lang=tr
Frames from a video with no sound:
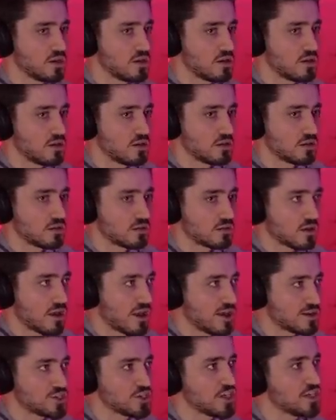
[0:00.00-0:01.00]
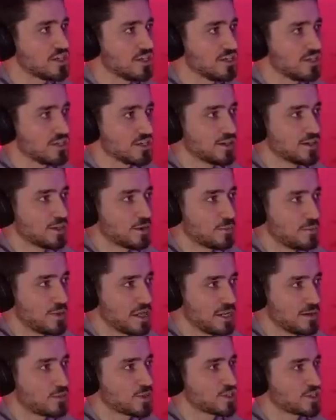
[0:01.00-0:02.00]
e, her şeyi
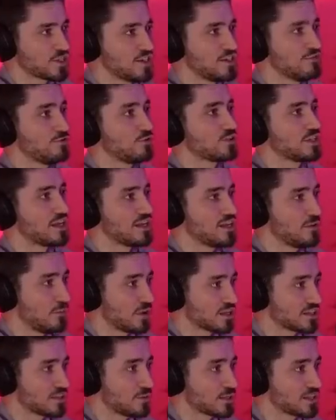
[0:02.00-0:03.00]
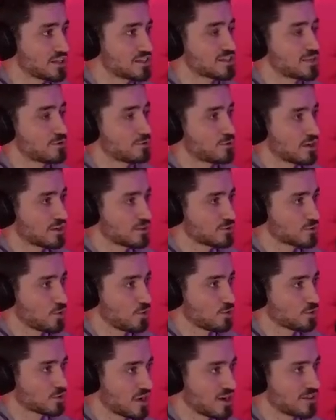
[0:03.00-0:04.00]
belli başlı keywordlerle matematiksel olarak
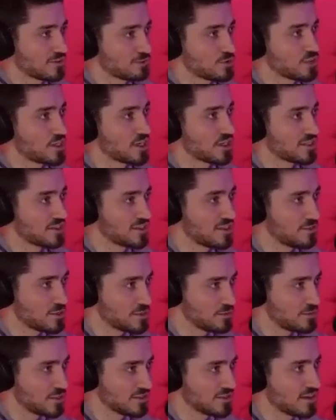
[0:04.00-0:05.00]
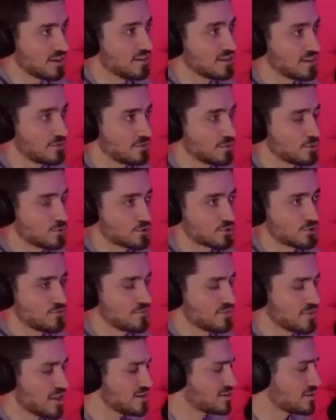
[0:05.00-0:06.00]
çok rahat bir şekilde birbirinden ayırabiliyorsun.
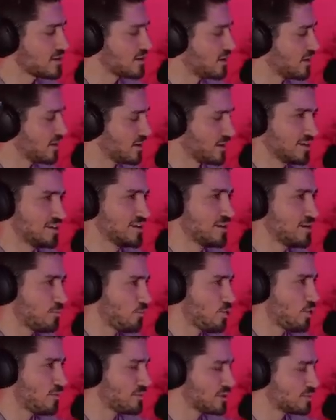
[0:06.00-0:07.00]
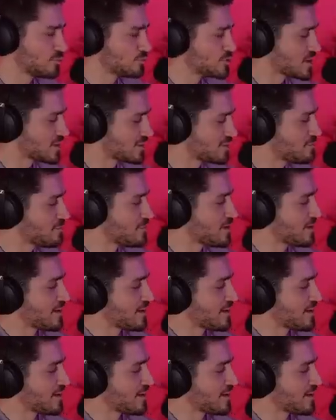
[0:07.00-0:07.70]
Neyse yine muhabbeti uzattım.